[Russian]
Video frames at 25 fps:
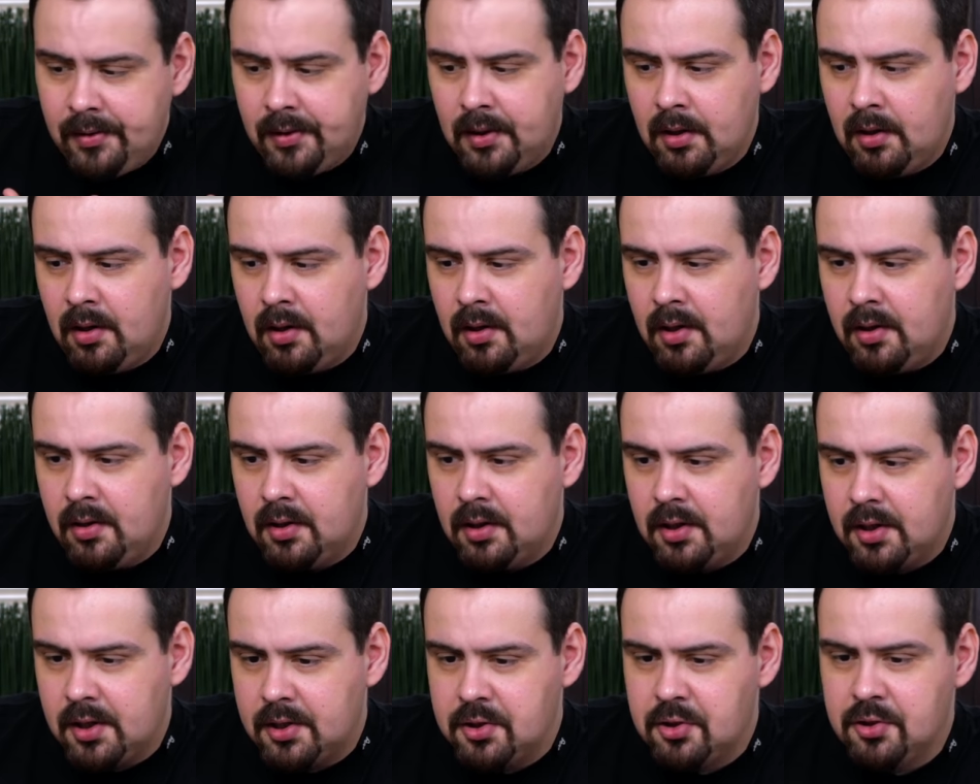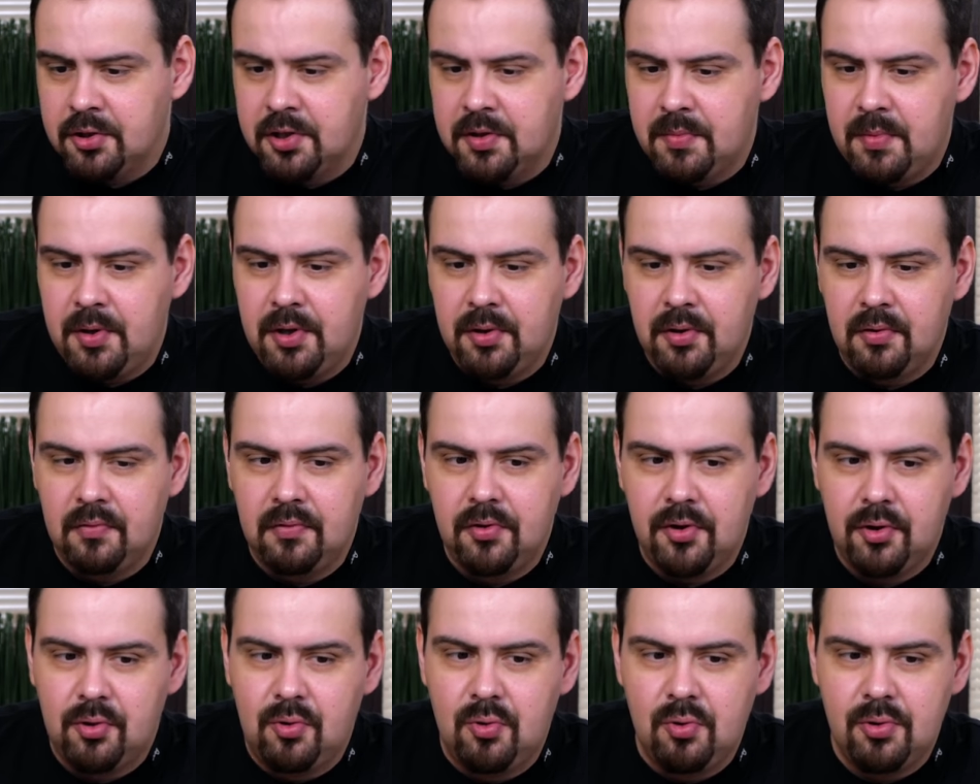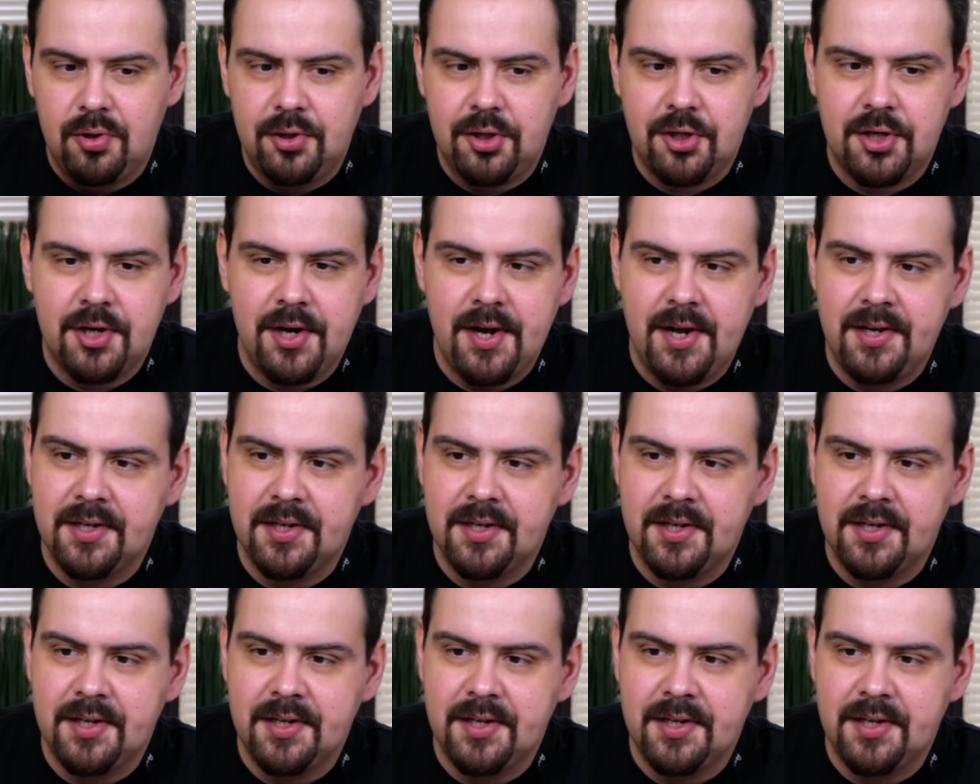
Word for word: Э, хорошо замаринованная курочка.